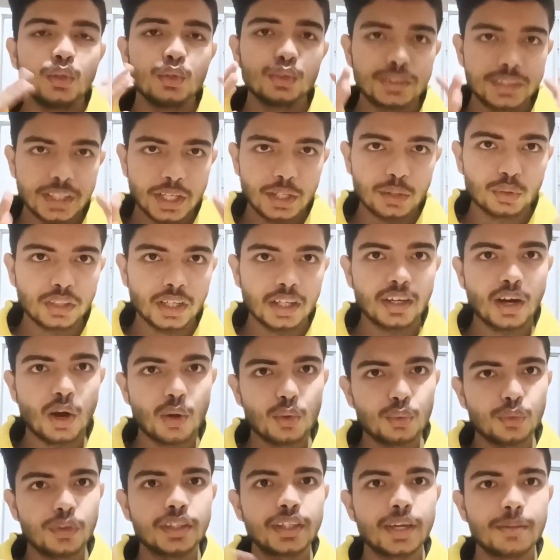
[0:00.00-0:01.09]
तो स्टेट कोटा
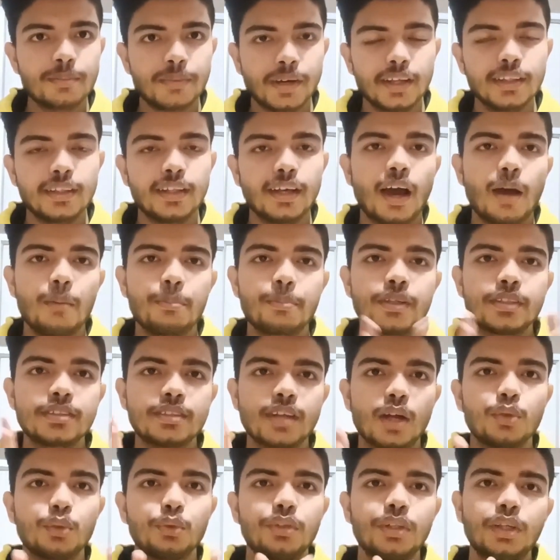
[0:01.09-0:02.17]
राउंड वन के बाद आपकी
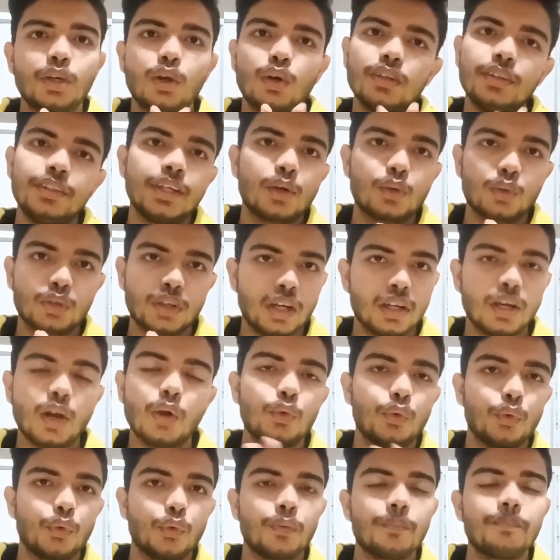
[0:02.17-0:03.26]
स्टार्ट होती है ऑल इंडिया कोटा
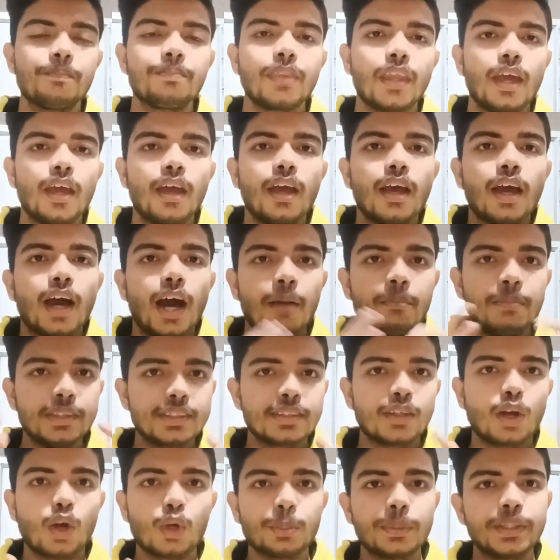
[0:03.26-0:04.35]
राउंड टू अब
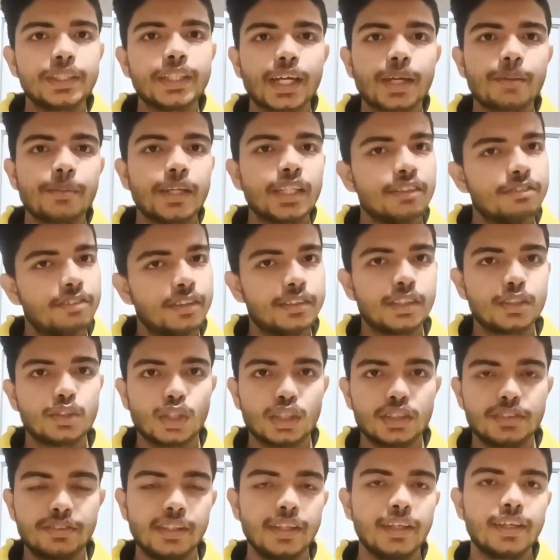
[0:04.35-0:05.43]
इस राउंड में जाके मैंने फिर से
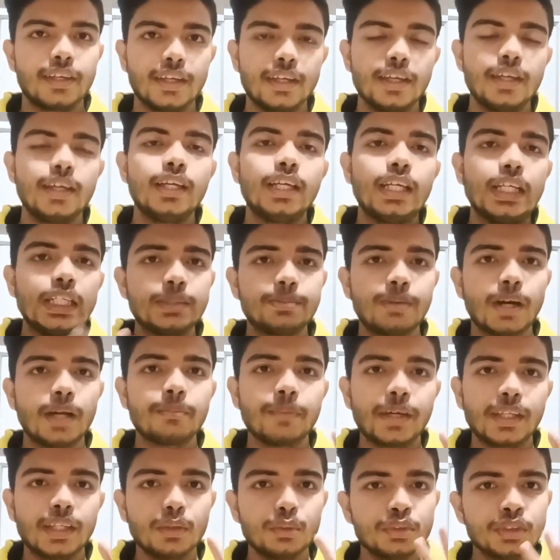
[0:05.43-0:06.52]
चॉइस फिलिंग की इस बार
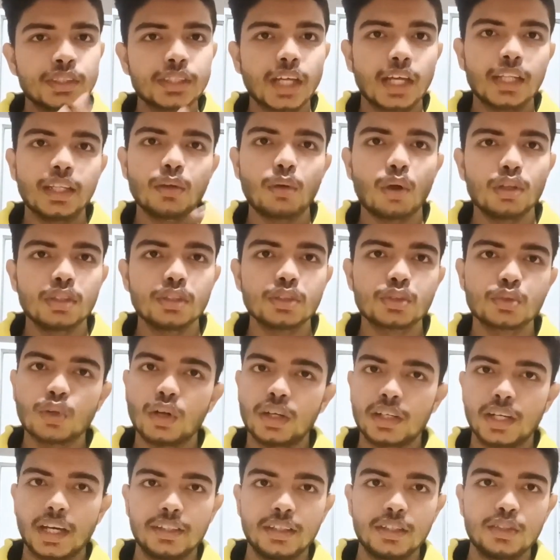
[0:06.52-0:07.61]
मैंने उन सारे कॉलेज को
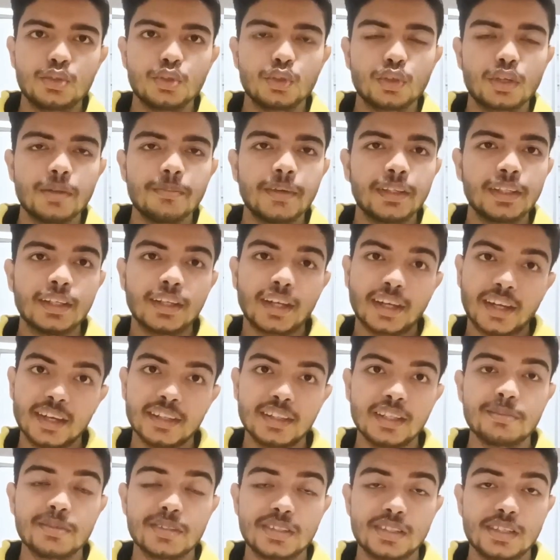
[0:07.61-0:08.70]
हटा दिए जो कि मैंने रखे
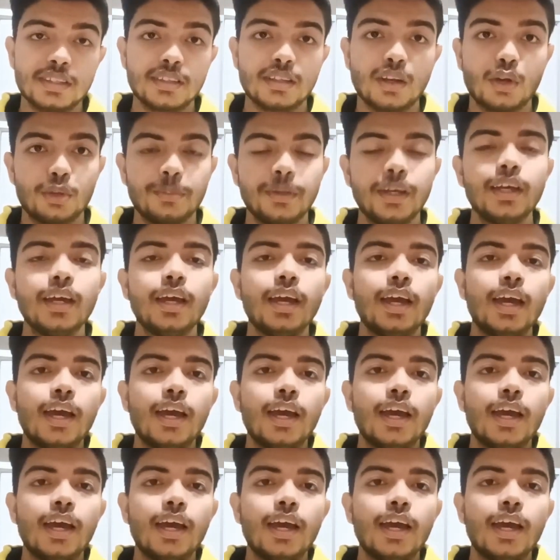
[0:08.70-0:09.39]
थे पिछले राउंड में